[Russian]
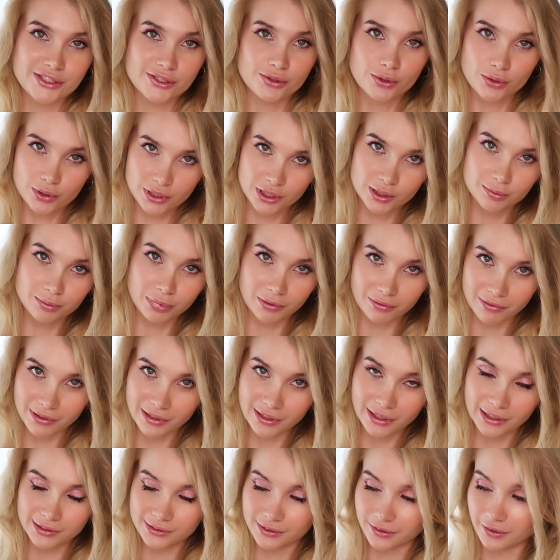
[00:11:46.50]
за Огент
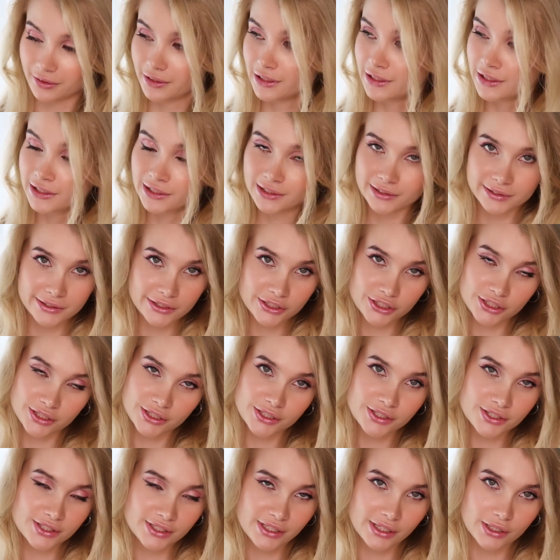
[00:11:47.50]
Провокатор. Даже
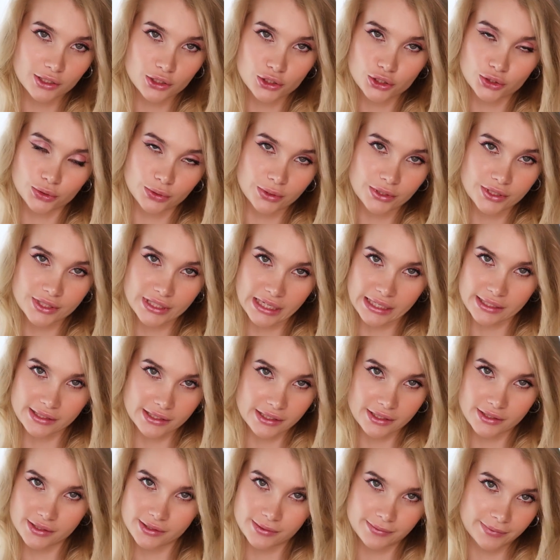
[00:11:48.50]
не знаю, что и
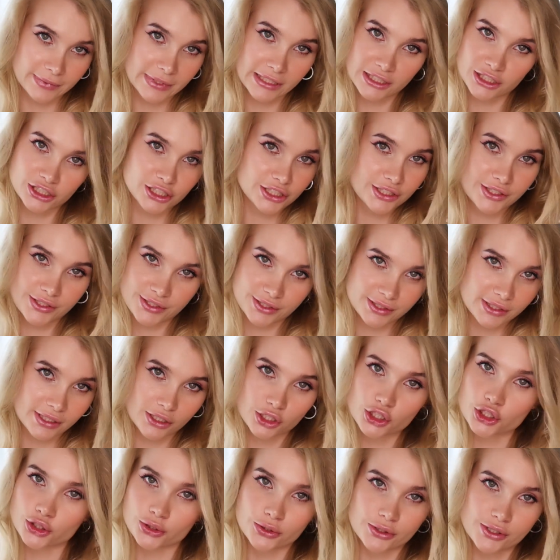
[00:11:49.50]
сказать. Даже не
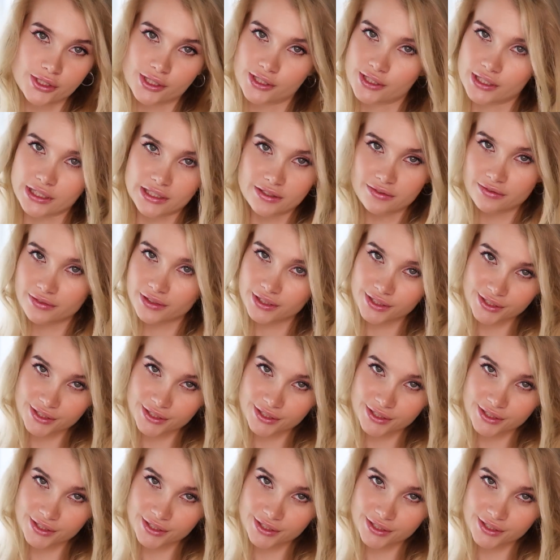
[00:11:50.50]
знаю, что и сказать. Вы